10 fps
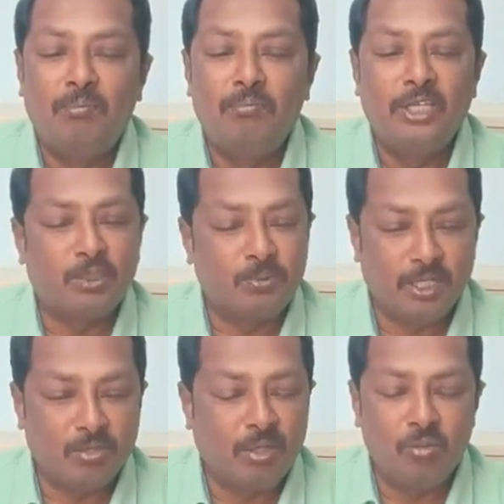दस
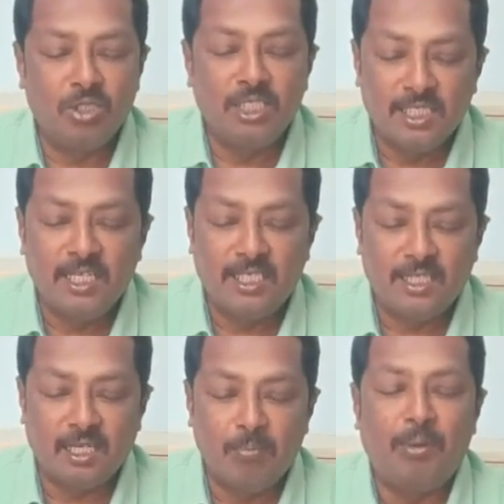बात को हम लोग सीख नहीं
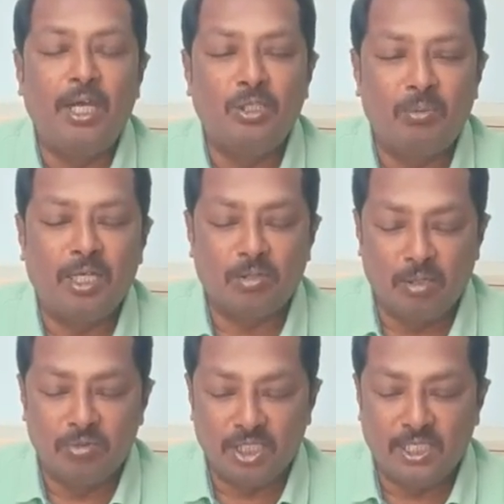सके पांच बात को
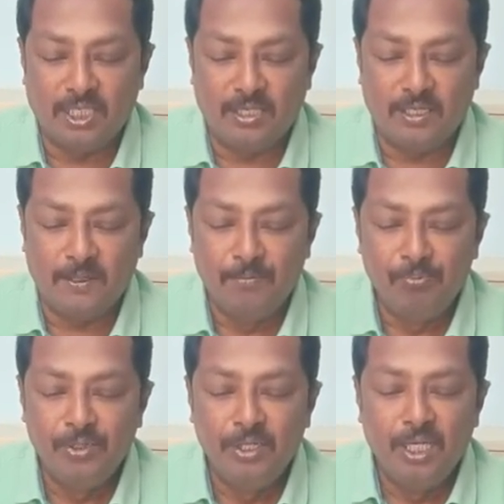हम सीखे थे
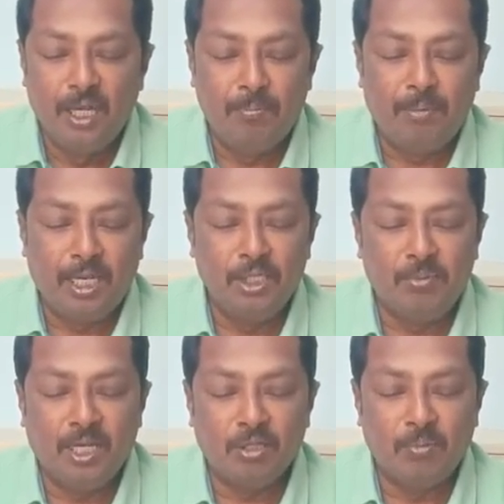हम पांच
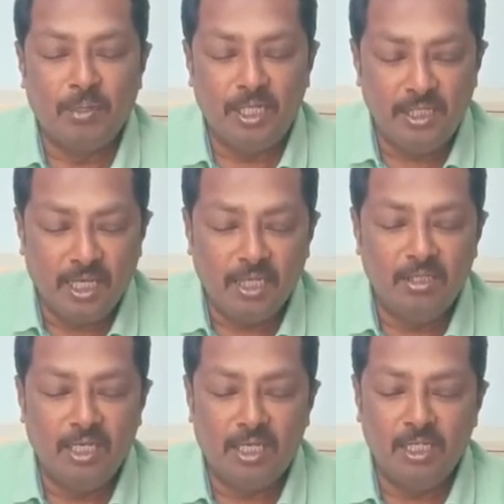बात को पहले याद
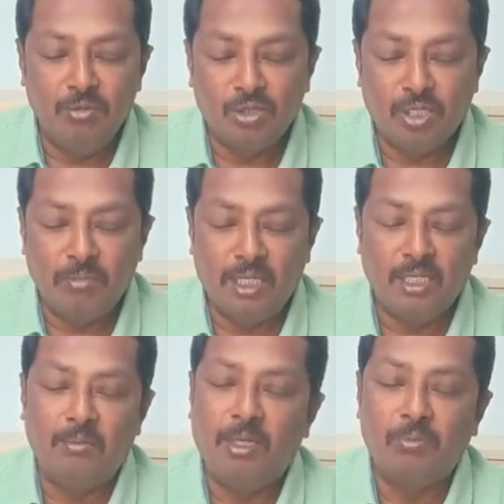दिला रहे उसके बाद
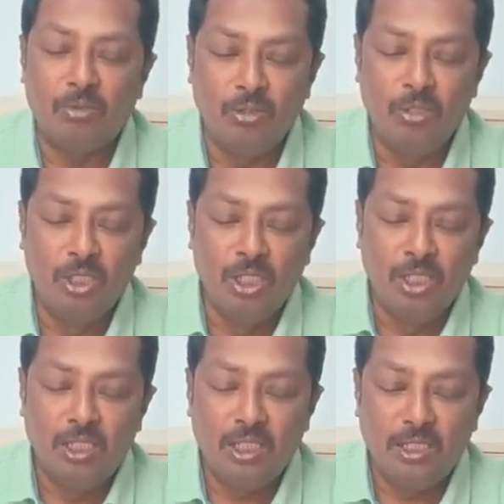हम आपको
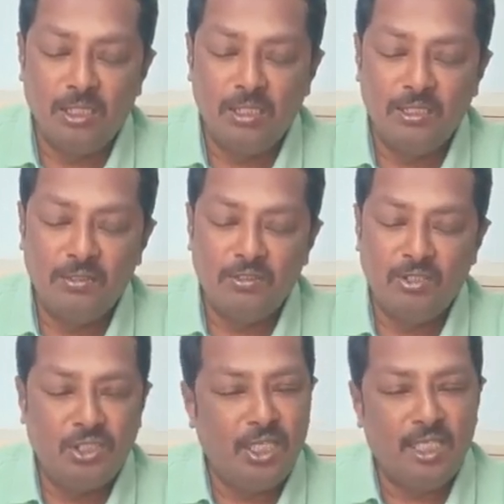
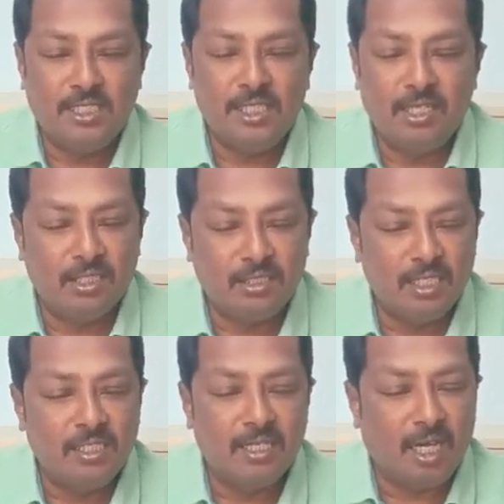छह से दस
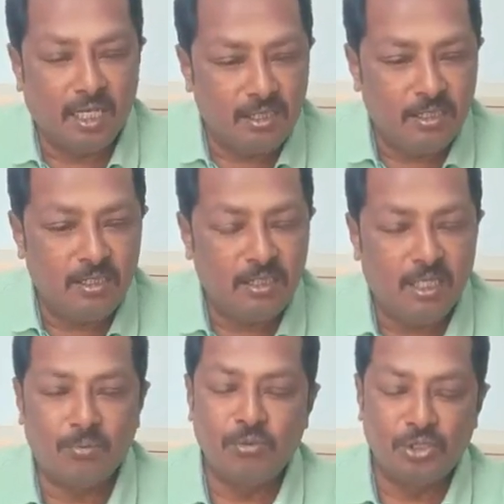तक आज
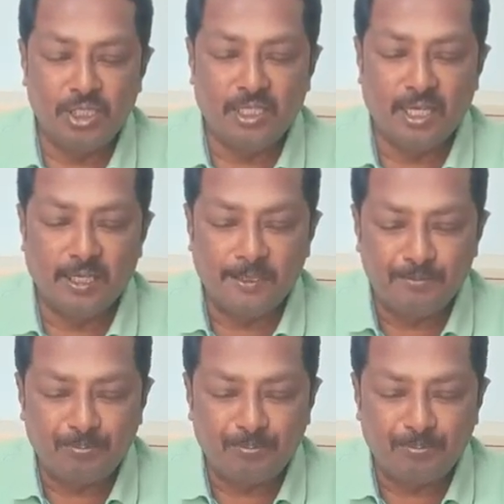आपको सिखाएंगे